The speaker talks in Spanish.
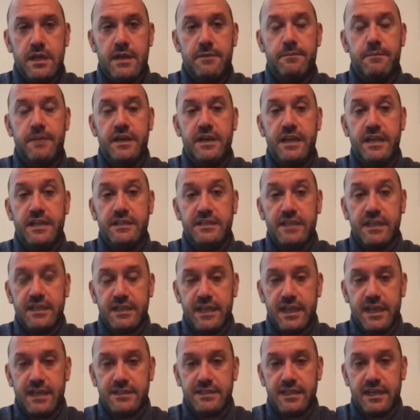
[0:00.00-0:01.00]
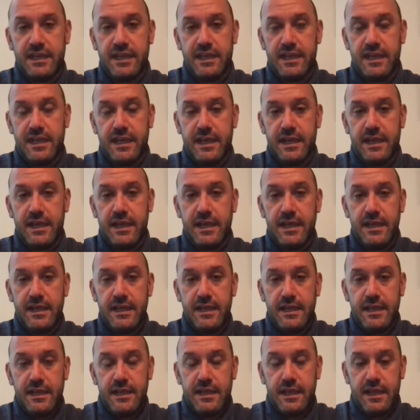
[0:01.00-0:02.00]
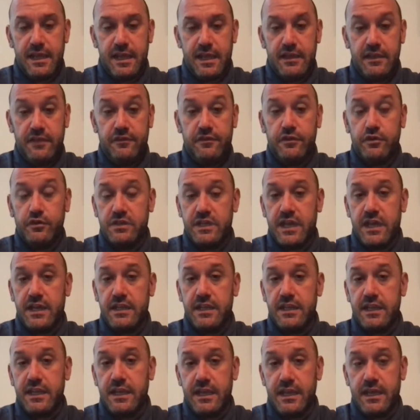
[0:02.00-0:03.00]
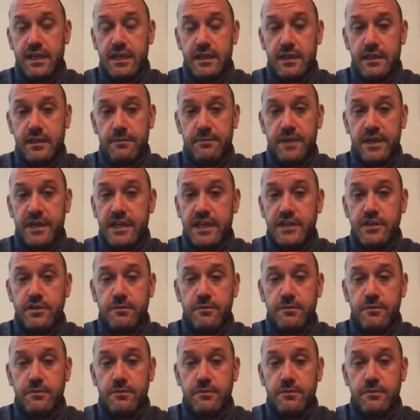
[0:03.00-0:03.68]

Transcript: experiencia te hace eh, disfrutar de, pequeños